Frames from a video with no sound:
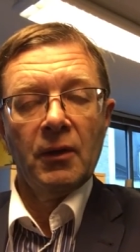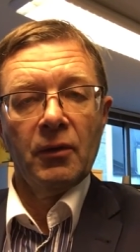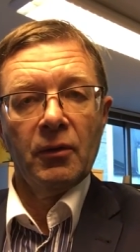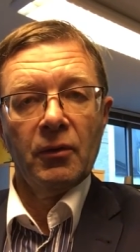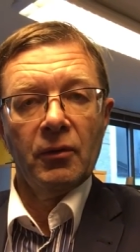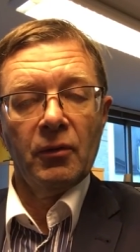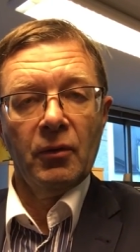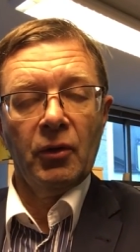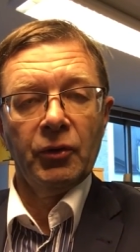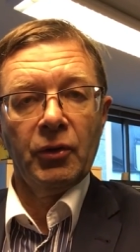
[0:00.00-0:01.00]
euh,
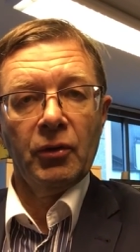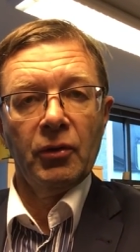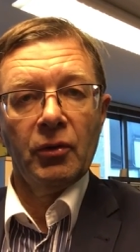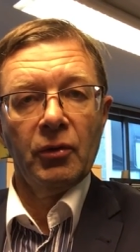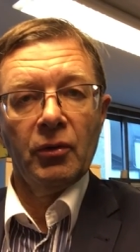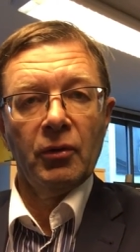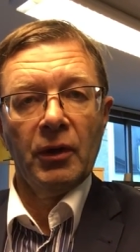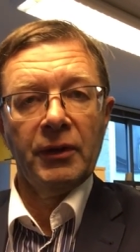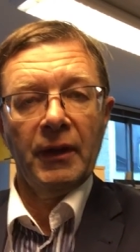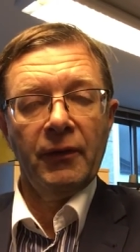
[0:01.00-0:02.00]
entre
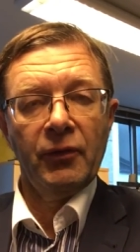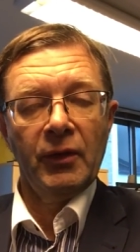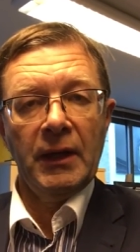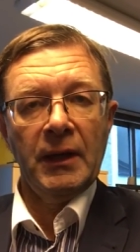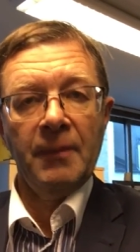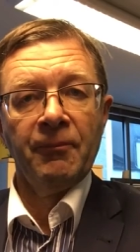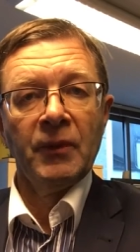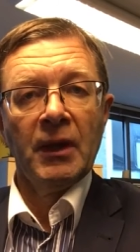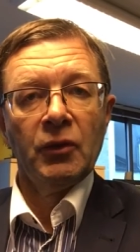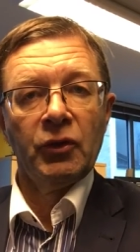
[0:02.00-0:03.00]
internationales,
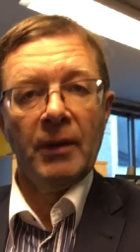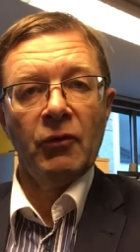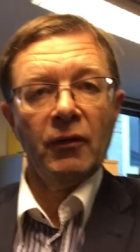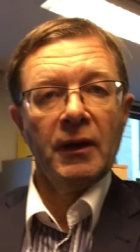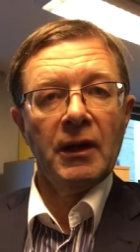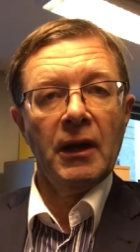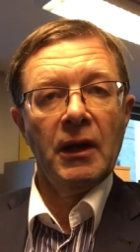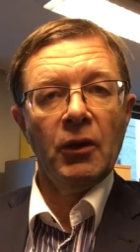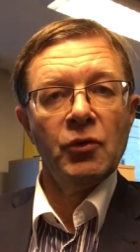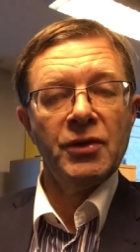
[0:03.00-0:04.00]
notamment avec
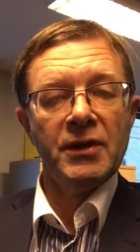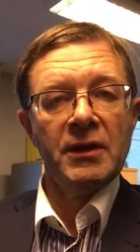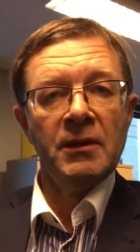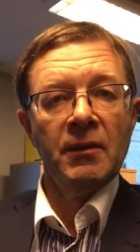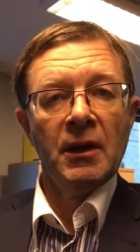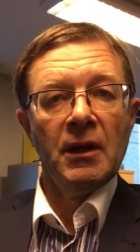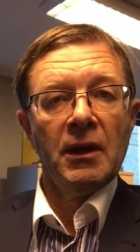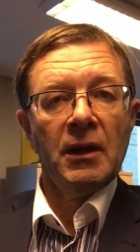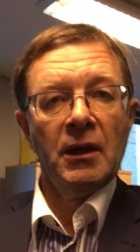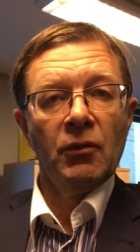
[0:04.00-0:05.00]
la, Russie.
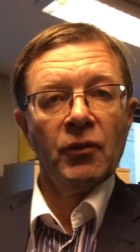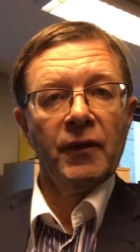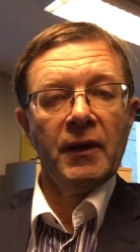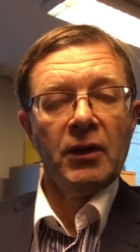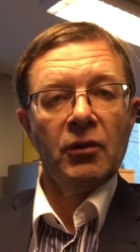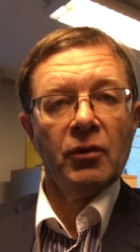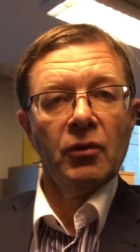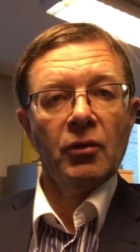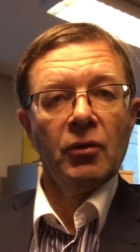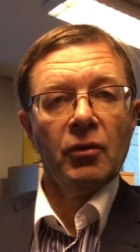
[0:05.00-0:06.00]
Et on sait
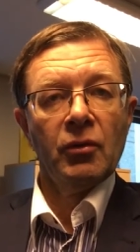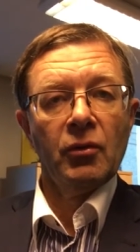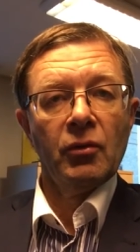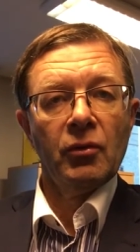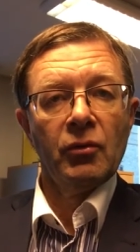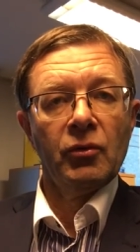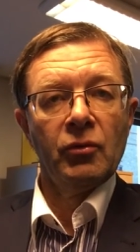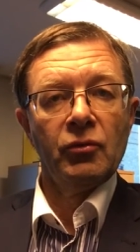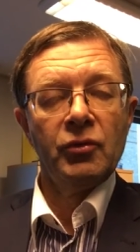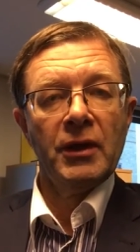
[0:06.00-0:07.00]
que
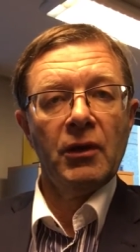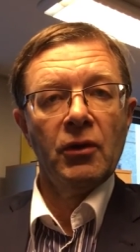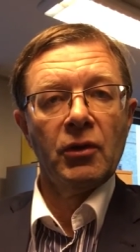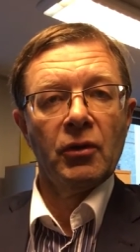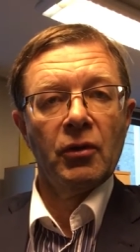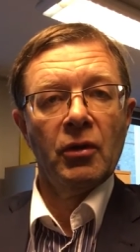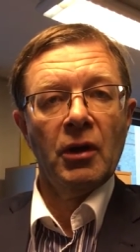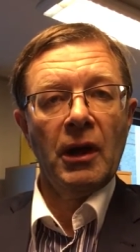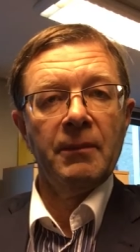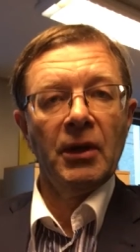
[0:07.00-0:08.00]
du dialogue
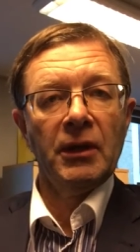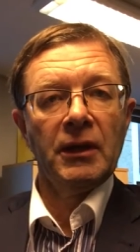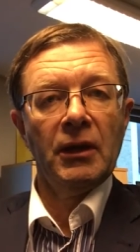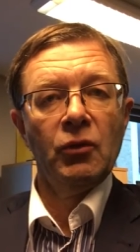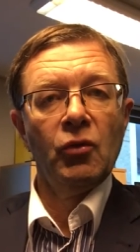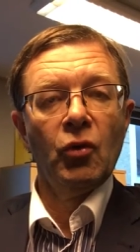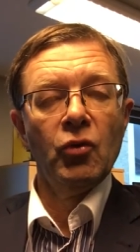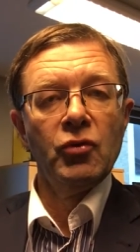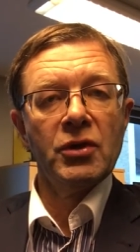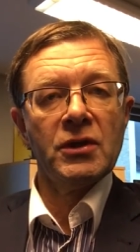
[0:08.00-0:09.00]

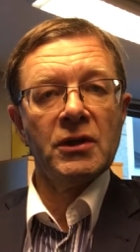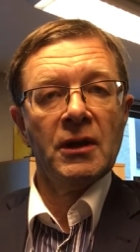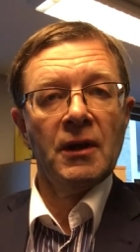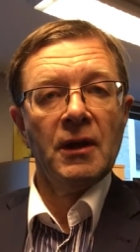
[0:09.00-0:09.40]
américano-russe,